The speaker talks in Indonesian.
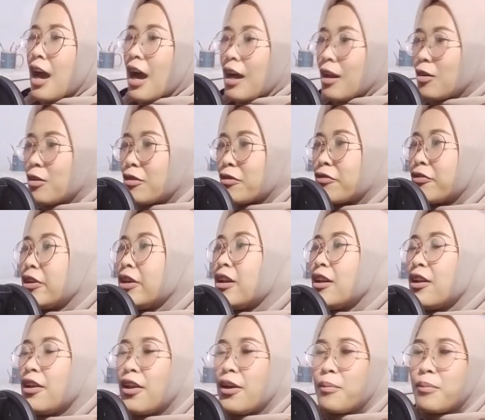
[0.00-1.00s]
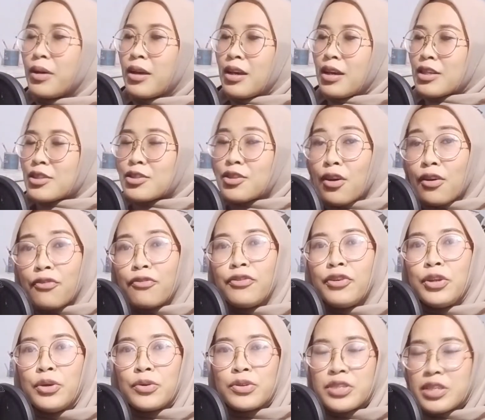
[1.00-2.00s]
alur film,
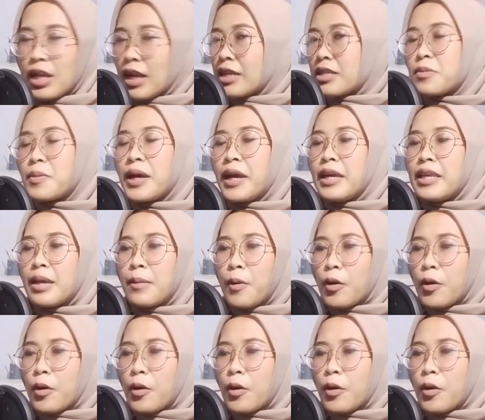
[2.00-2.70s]
soft news dan lain sebagainya.